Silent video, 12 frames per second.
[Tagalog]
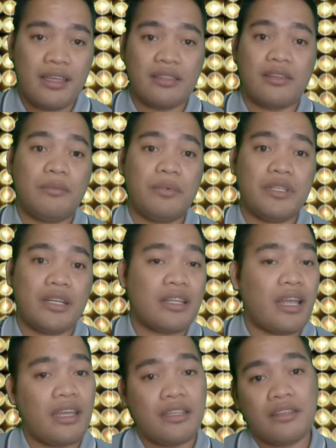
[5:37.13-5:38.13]
interpreter,
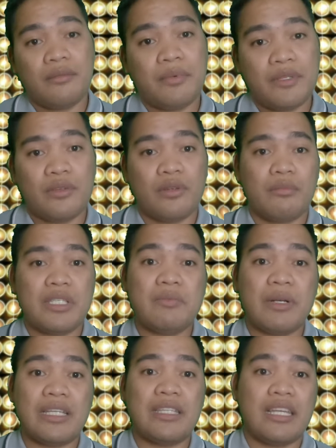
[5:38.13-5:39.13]
kaya interpret yun, mas
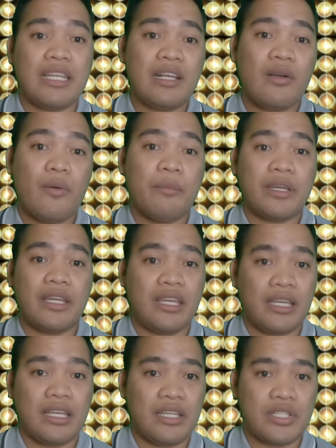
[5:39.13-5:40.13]
maganda na ikaw mag
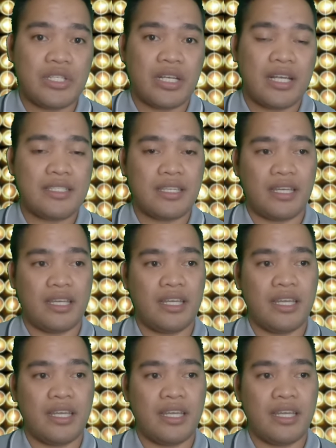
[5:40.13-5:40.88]
english kasi